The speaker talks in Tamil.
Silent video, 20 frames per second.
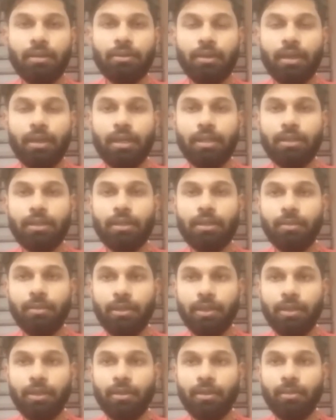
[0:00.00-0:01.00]
தொடக்கத்திலையும்
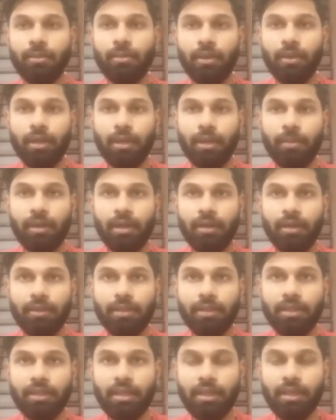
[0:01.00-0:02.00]
இறுதியிலும் இருக்க
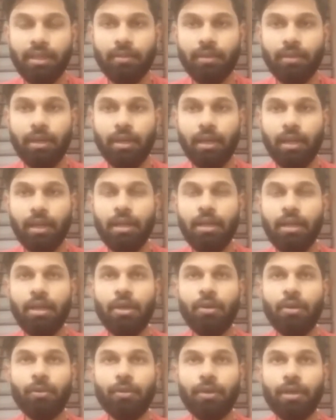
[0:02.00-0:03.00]
பிரணவத்தை நீக்கிவிட்டார்
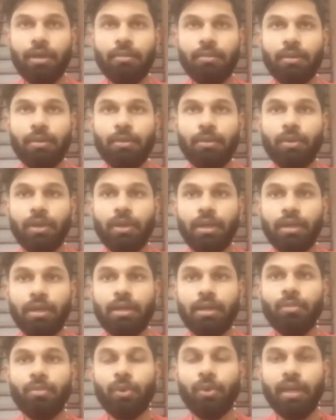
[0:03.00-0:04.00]
உயர்வுற
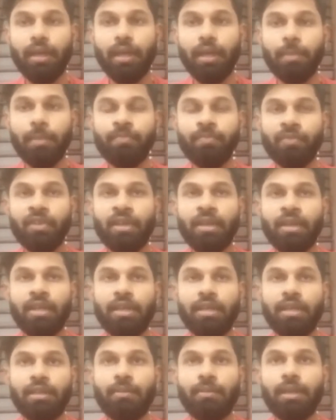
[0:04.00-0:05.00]
உயர்நலம் உடையாய்
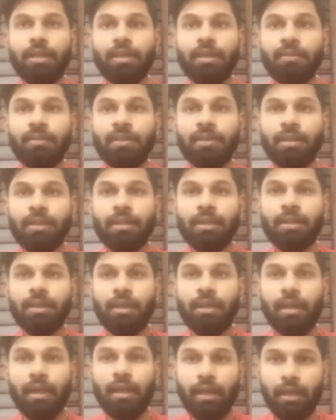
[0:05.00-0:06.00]
இந்த வரியை வந்து
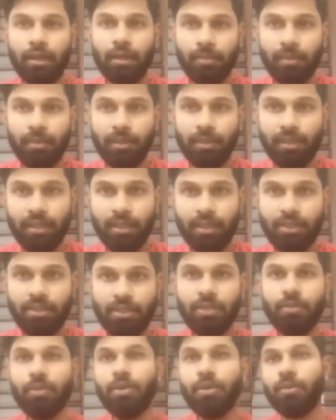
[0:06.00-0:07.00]
எல்லாருக்குமே
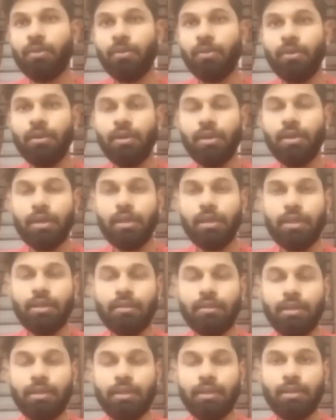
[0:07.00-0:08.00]
தெரிஞ்ச ஒரு நூல்
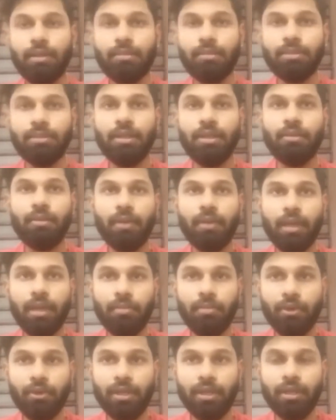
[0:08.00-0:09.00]
அதாவது
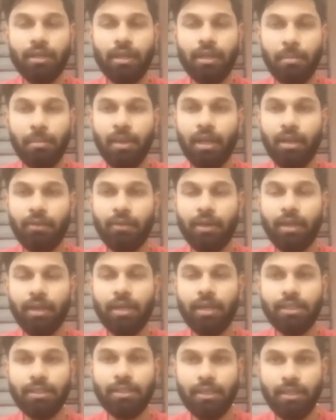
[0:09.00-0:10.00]
திருவாய்மொழி நம்மாழ்வார்
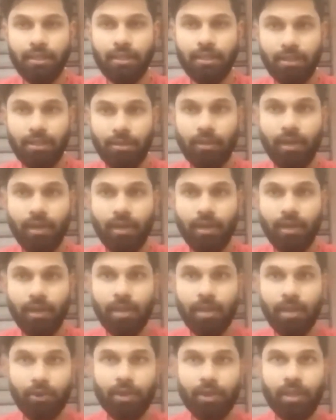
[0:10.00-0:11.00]
எழுதின
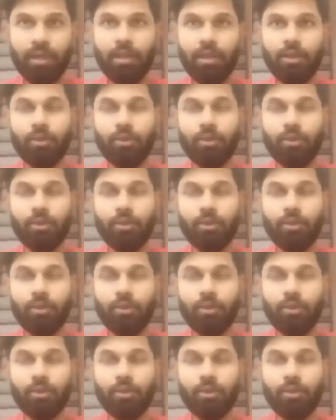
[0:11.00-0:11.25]
திருவாய்மொழியில